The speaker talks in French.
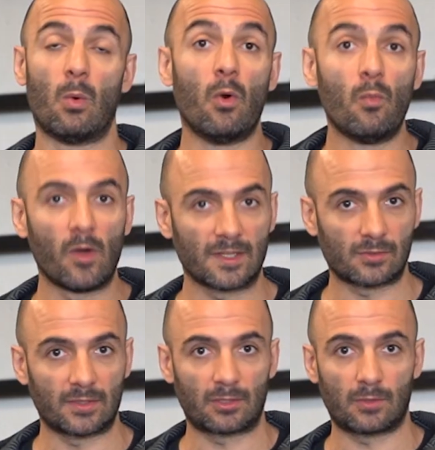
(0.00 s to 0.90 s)
au moins à
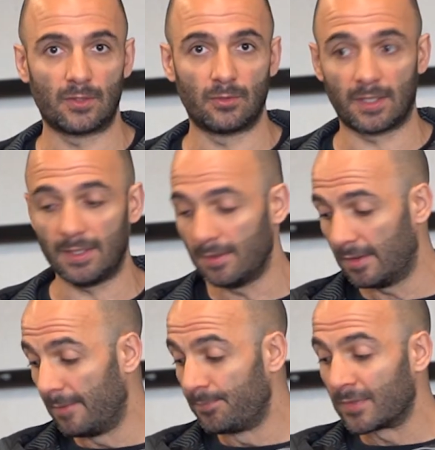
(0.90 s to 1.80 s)
180 degrés.
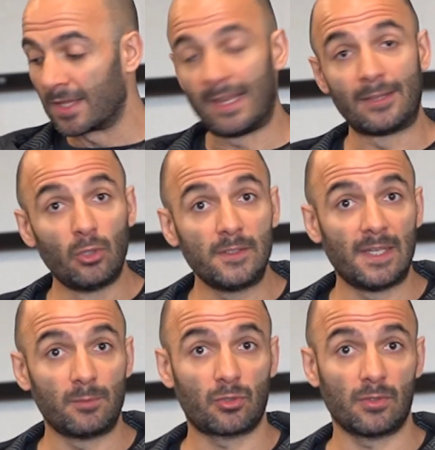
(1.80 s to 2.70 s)
La
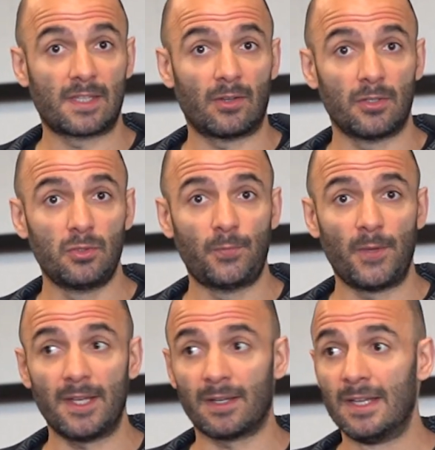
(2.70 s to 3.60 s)
deuxième chose qu'elle aurait dû
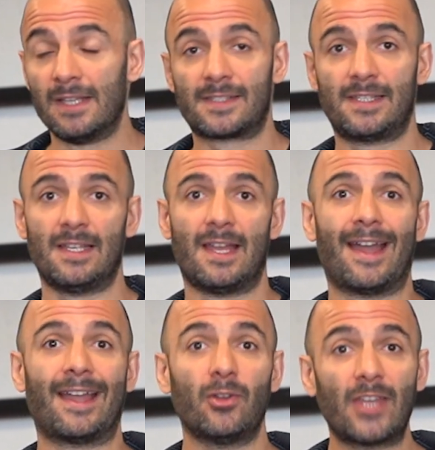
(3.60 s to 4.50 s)
faire, c'est
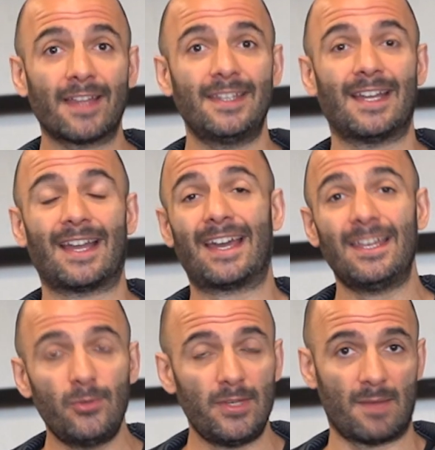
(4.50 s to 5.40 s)
regarder
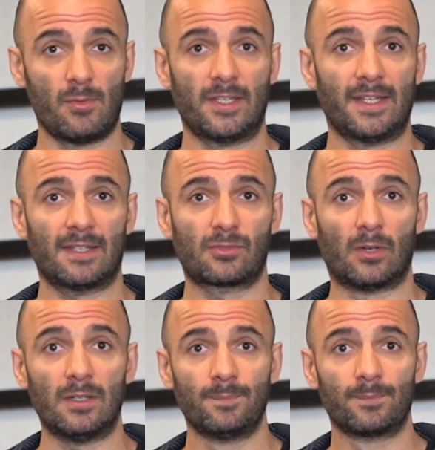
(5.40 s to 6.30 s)
régulièrement derrière
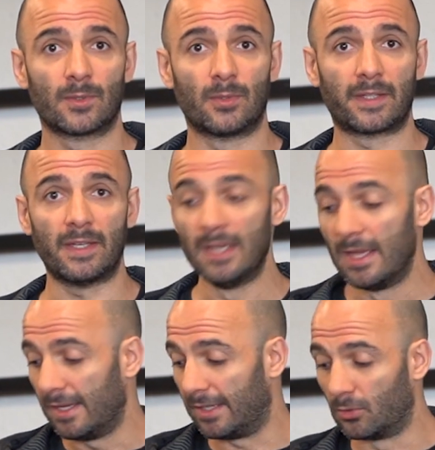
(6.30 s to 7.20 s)
soi.
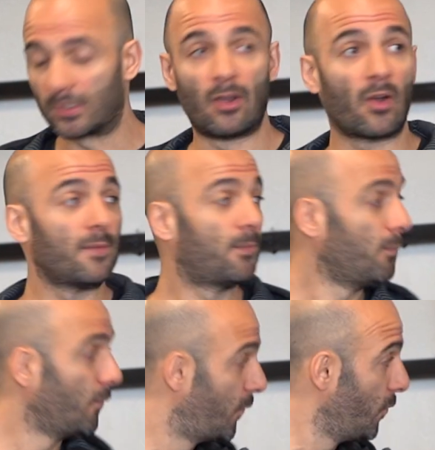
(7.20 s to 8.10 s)
et donc, elle aurait
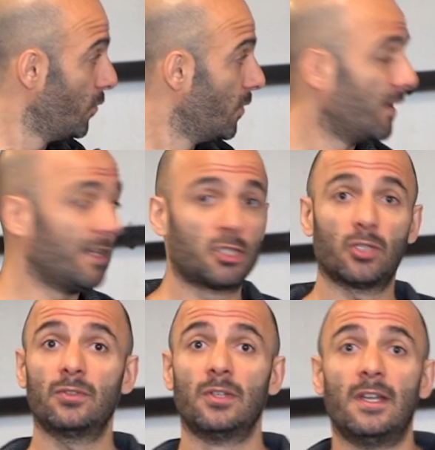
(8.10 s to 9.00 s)
vu les gens